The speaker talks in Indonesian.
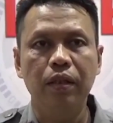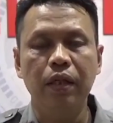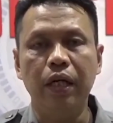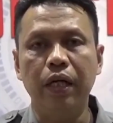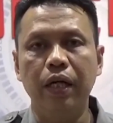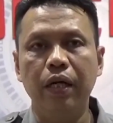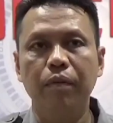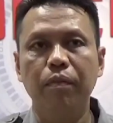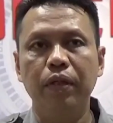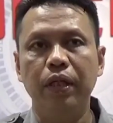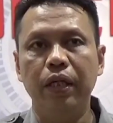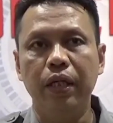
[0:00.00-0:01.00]
Karena
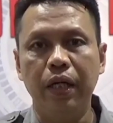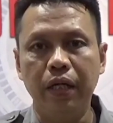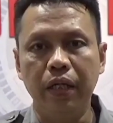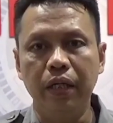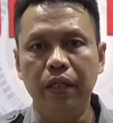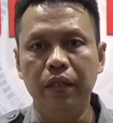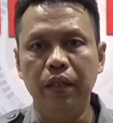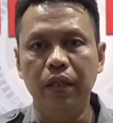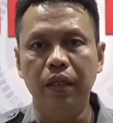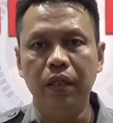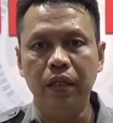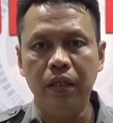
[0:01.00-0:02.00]
mengingat dari
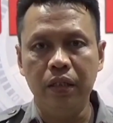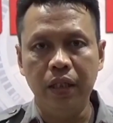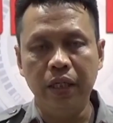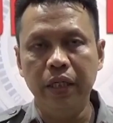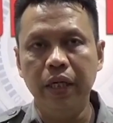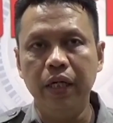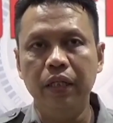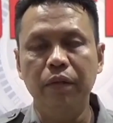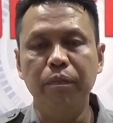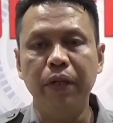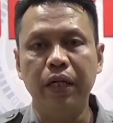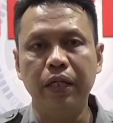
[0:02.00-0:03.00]
kejadian,
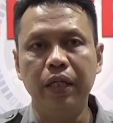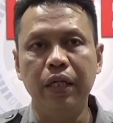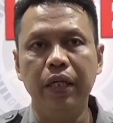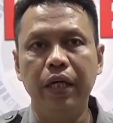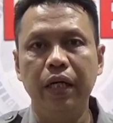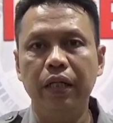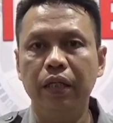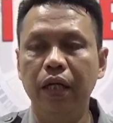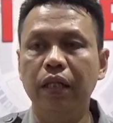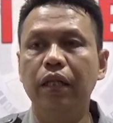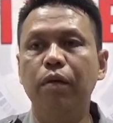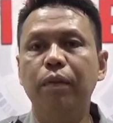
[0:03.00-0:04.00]
tempat kejadian
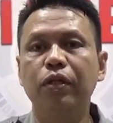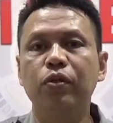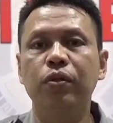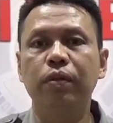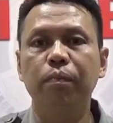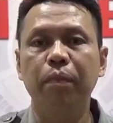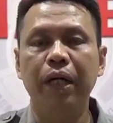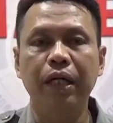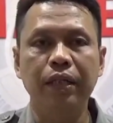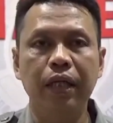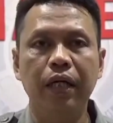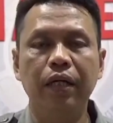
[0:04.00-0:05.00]
dan termasuk pada
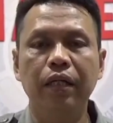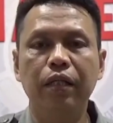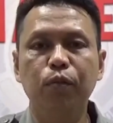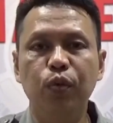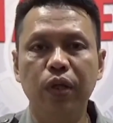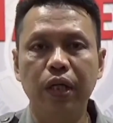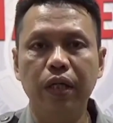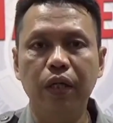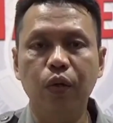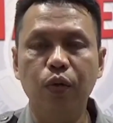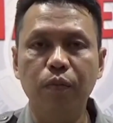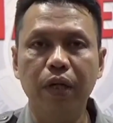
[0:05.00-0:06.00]
saat ditemukannya
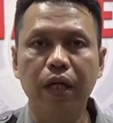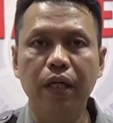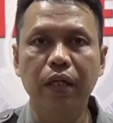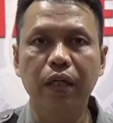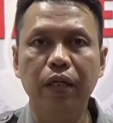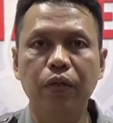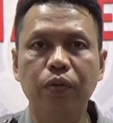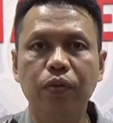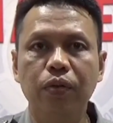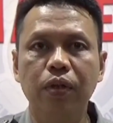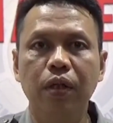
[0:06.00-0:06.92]
korban itu